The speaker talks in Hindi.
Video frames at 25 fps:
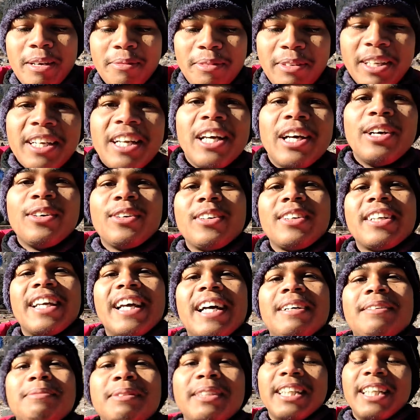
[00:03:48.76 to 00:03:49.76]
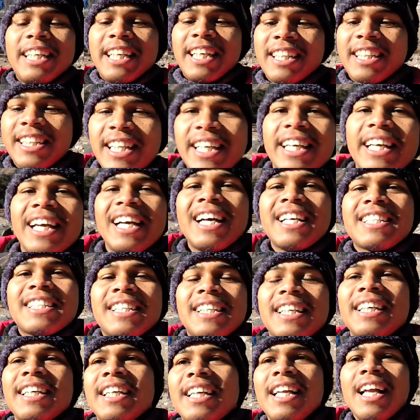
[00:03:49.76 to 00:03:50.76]
फिरना हो गया अभी निकलते हैं यहाँ से
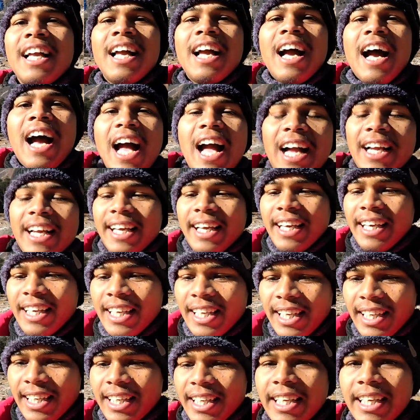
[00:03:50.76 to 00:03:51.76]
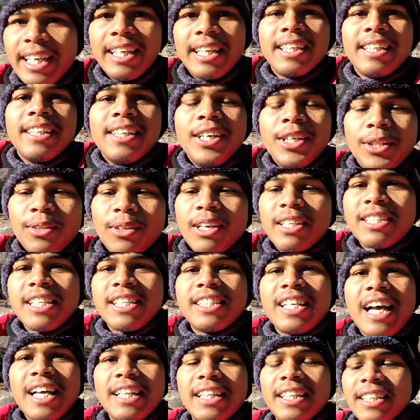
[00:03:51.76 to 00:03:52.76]
आगे थोड़ा सा
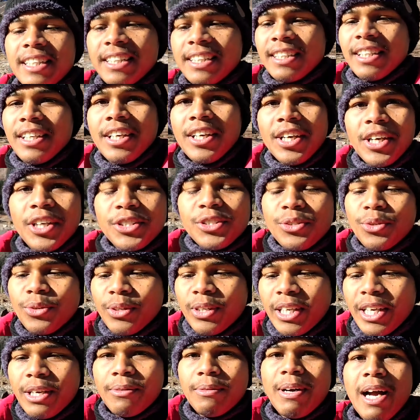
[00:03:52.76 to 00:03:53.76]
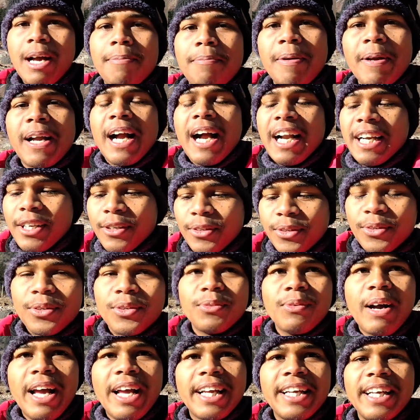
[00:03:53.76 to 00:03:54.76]
ज़्यादा स्नो है वहाँ पे गाड़ी को
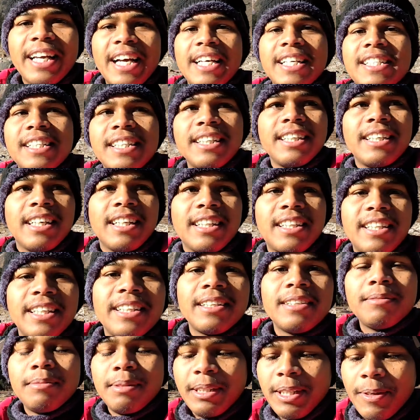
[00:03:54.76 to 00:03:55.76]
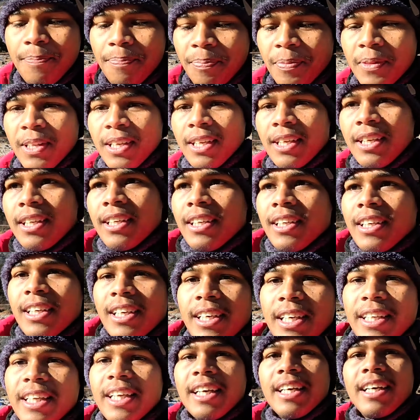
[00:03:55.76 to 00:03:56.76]
रुकवाएंगे यहाँ से निकलते हैं अभी
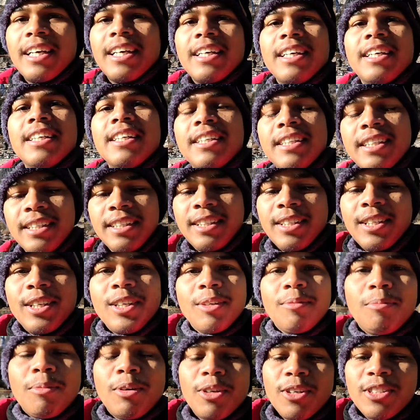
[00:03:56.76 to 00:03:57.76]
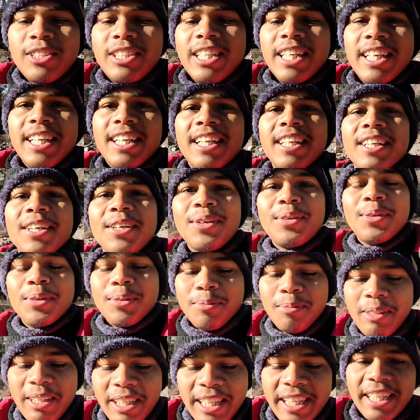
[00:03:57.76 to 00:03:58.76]
यहाँ बहुत देर घूम
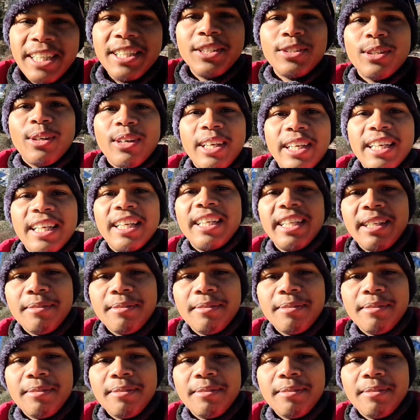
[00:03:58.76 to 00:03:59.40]
लिए इंजॉय कर लिए